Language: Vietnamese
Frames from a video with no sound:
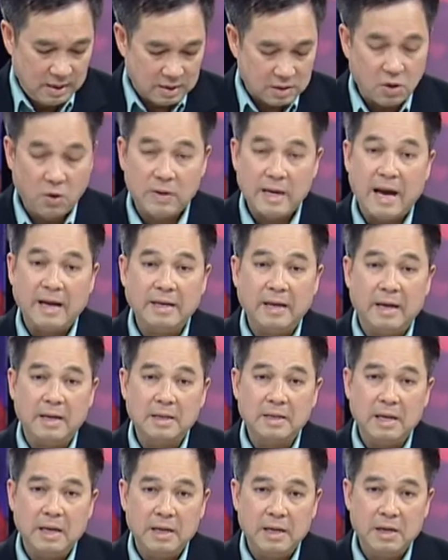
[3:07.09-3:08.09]
Tôi đang nhận
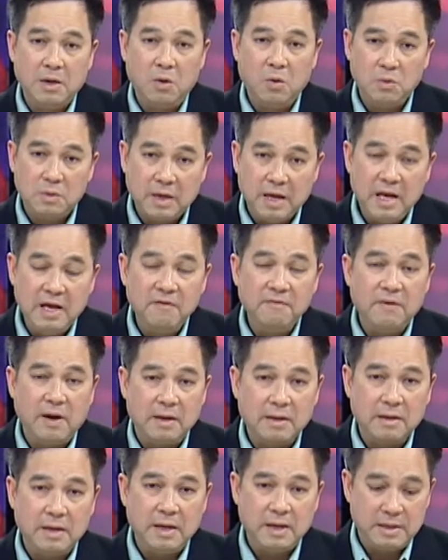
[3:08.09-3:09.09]
tiền hưu trí và
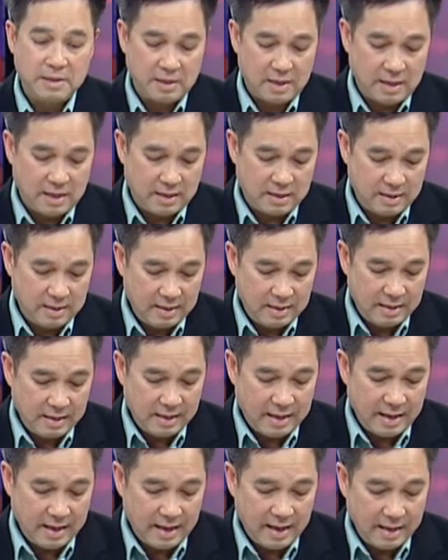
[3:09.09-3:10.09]
tiền... À,
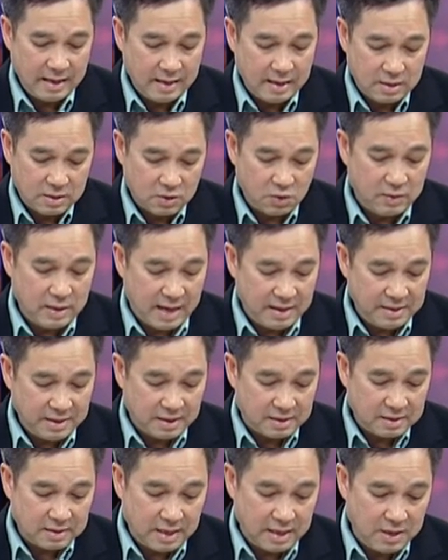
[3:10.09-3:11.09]
Tôi đang
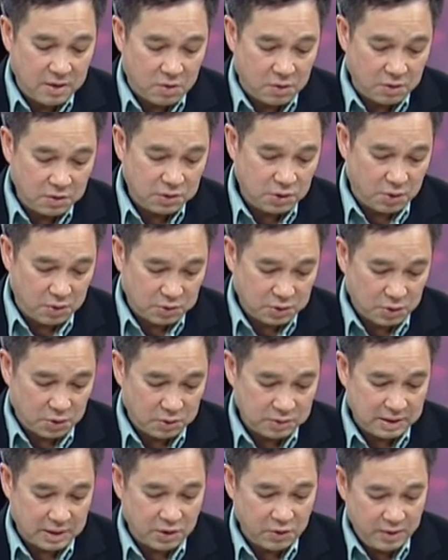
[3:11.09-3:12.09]
nhận tiền của Social
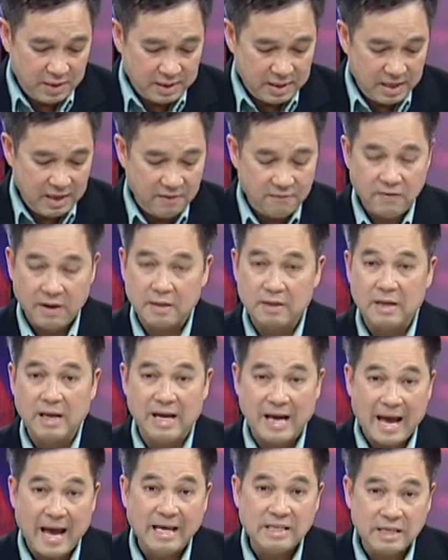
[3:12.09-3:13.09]
Security và
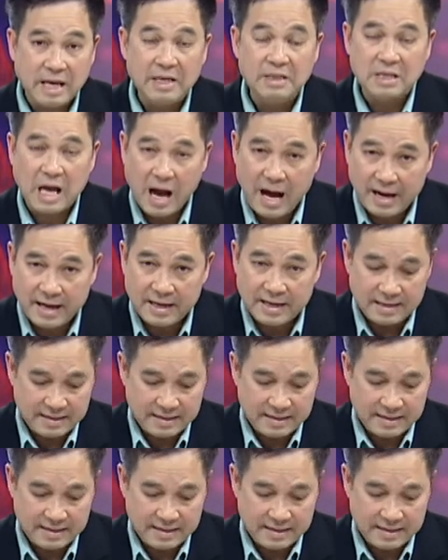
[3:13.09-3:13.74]
tiền SSI.